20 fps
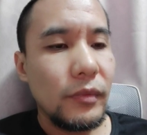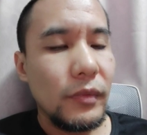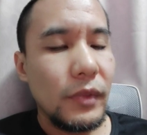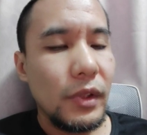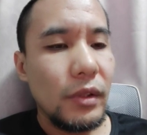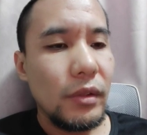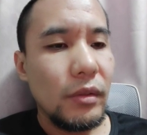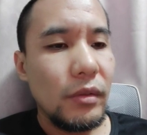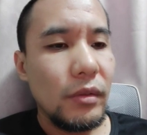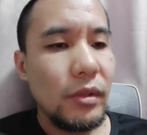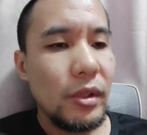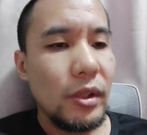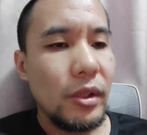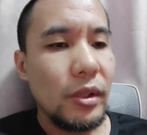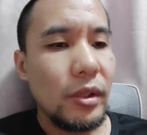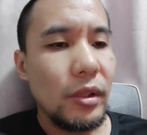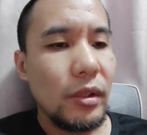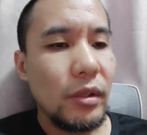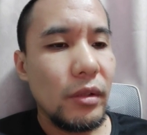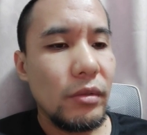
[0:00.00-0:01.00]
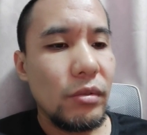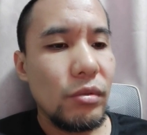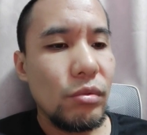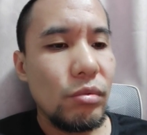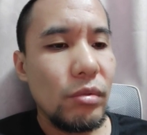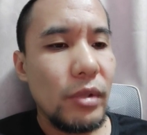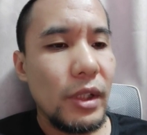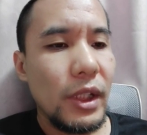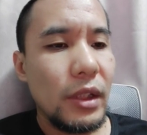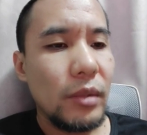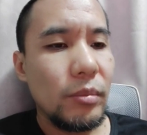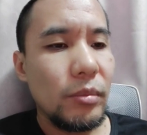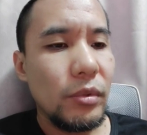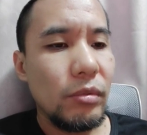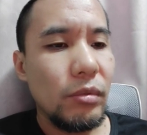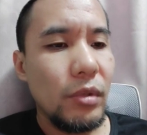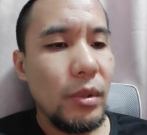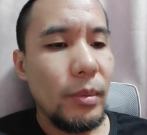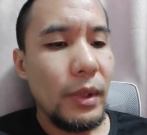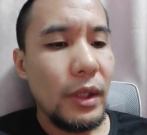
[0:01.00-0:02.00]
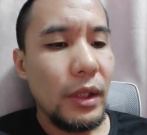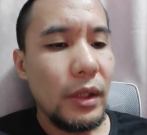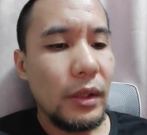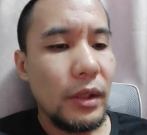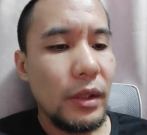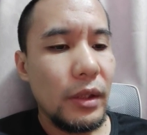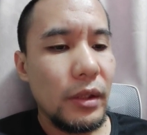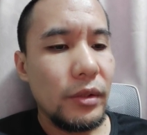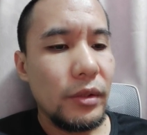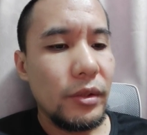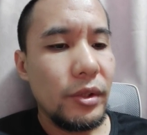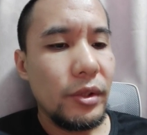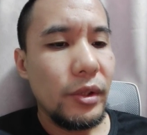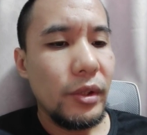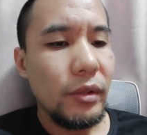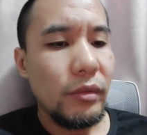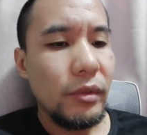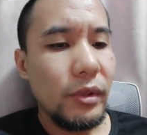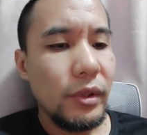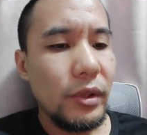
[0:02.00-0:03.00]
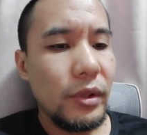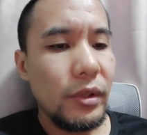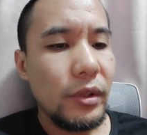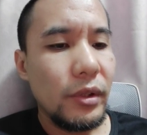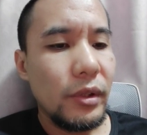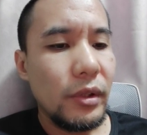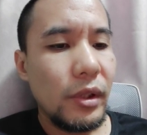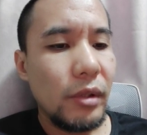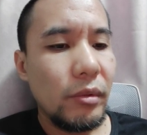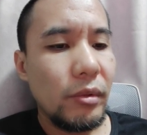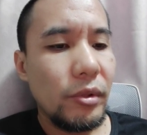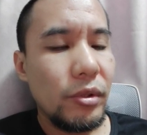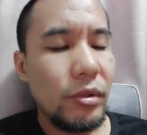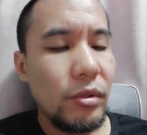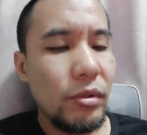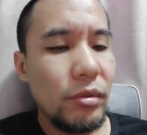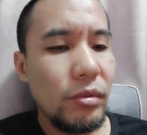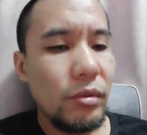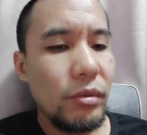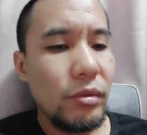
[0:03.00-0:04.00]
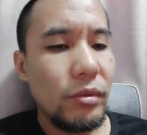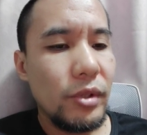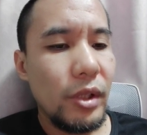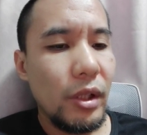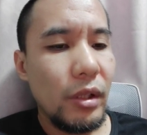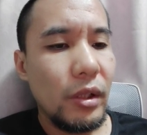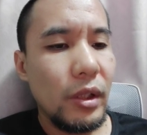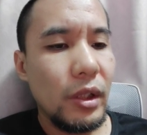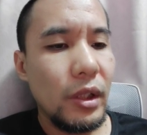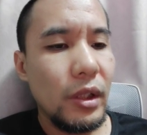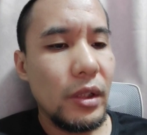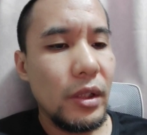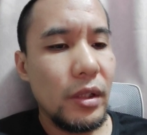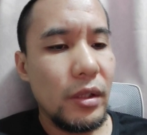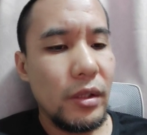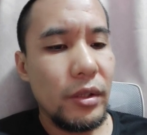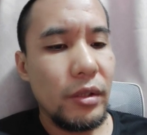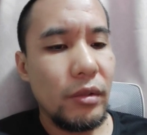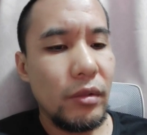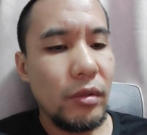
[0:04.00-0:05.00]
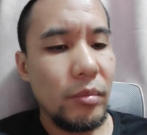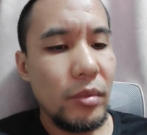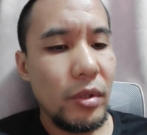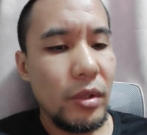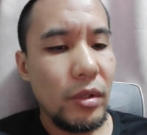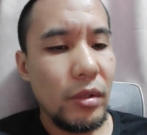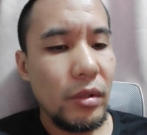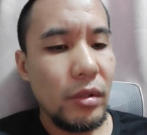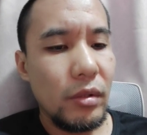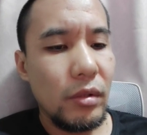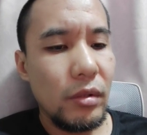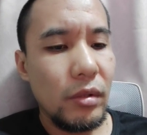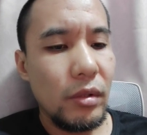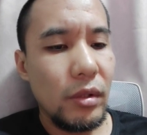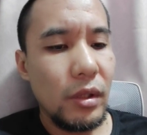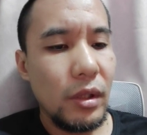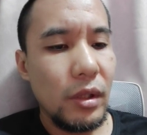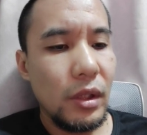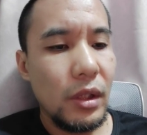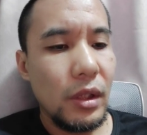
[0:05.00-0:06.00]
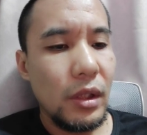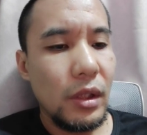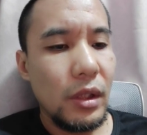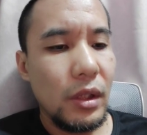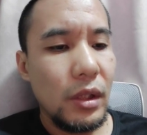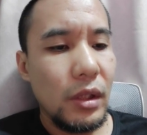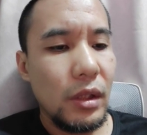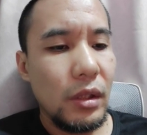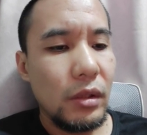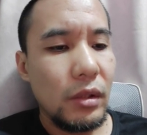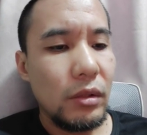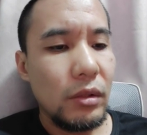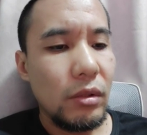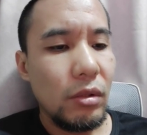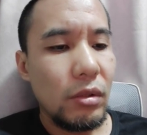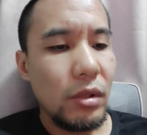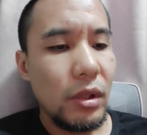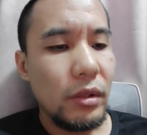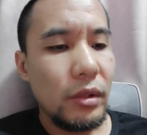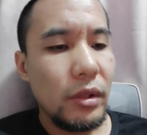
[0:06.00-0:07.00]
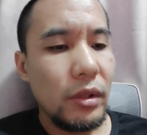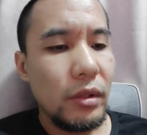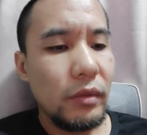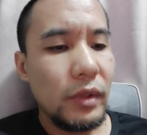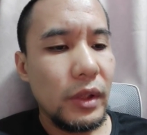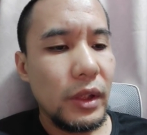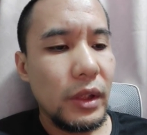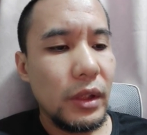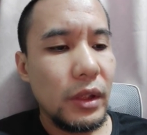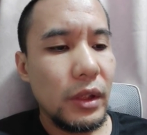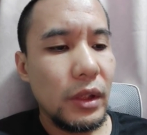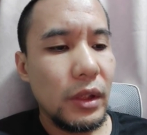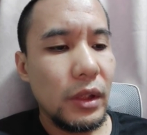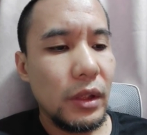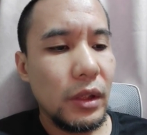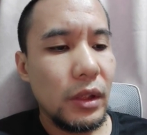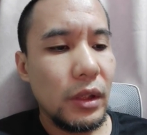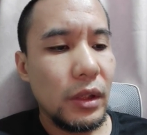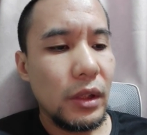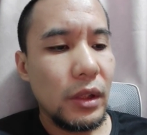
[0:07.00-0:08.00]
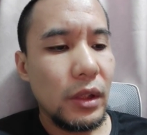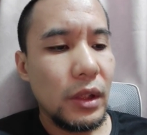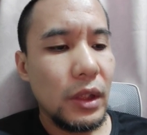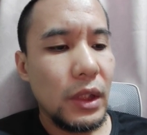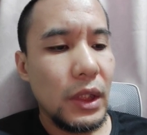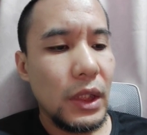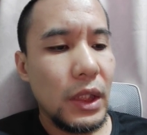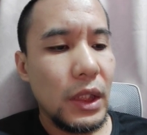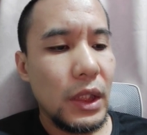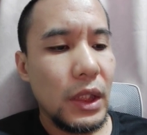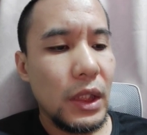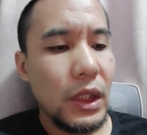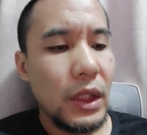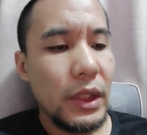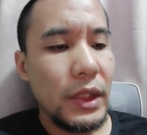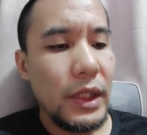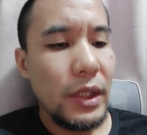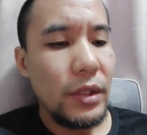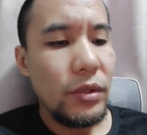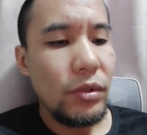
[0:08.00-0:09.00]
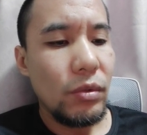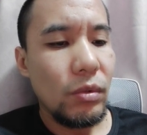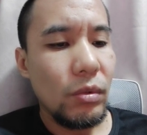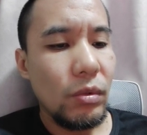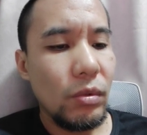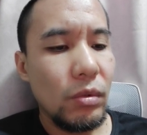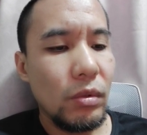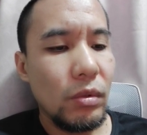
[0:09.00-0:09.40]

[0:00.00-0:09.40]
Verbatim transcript: 嗯，这几天书看的不多吧，但是听这些大学教授讲课，这是听了不少。早上听那个葛剑雄